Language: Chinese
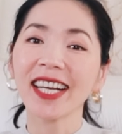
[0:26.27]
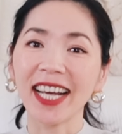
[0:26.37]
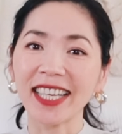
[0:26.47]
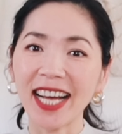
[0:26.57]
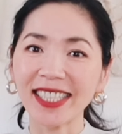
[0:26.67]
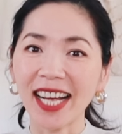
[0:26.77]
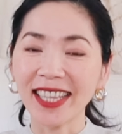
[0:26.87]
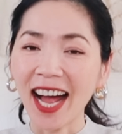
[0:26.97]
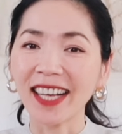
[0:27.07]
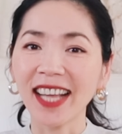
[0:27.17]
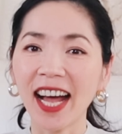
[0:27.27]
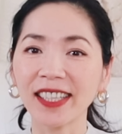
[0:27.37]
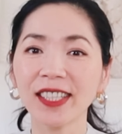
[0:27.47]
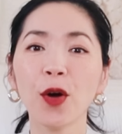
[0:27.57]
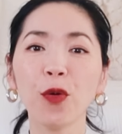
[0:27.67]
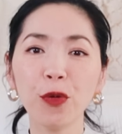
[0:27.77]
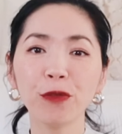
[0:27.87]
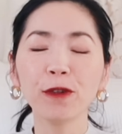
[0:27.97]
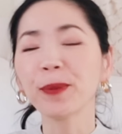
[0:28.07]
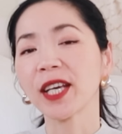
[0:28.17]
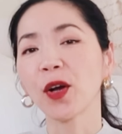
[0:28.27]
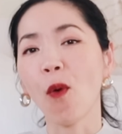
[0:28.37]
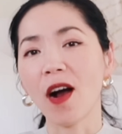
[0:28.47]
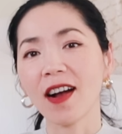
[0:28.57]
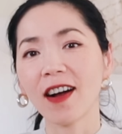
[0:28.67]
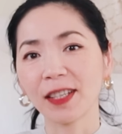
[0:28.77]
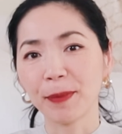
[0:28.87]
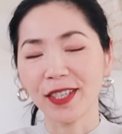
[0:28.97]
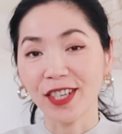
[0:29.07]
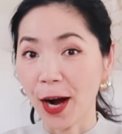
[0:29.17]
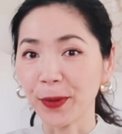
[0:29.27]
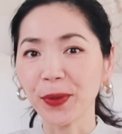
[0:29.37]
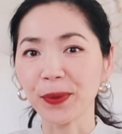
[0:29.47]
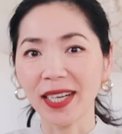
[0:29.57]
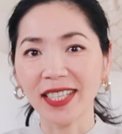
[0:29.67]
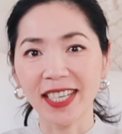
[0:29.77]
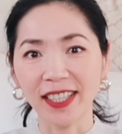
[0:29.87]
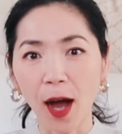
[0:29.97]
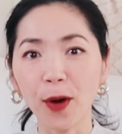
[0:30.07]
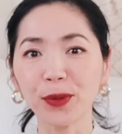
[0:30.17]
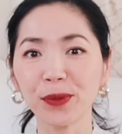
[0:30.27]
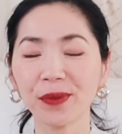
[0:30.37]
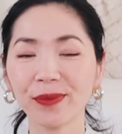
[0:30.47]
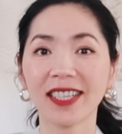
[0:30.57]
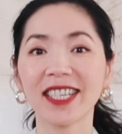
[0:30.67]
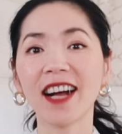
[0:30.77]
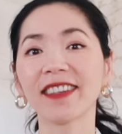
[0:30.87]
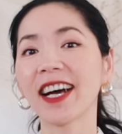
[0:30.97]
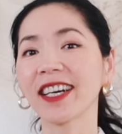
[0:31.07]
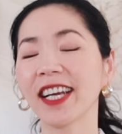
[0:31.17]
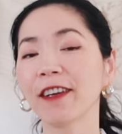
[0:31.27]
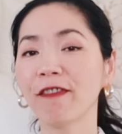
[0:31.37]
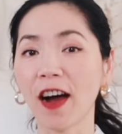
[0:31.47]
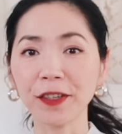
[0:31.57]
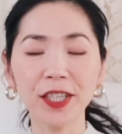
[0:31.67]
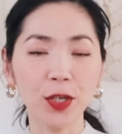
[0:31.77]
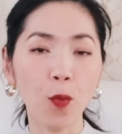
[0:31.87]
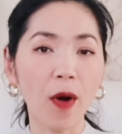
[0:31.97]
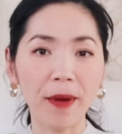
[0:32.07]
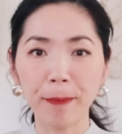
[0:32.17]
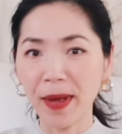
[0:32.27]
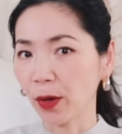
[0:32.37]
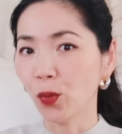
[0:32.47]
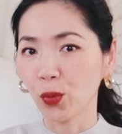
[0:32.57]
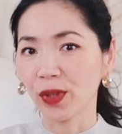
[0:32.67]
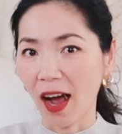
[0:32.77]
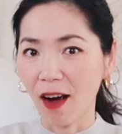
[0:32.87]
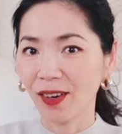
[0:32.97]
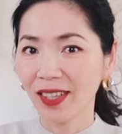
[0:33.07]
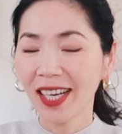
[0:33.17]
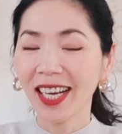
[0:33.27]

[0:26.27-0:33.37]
给大家谈谈 护肤品广告里面常用的一些套路，这样呢可以防止我们被误导。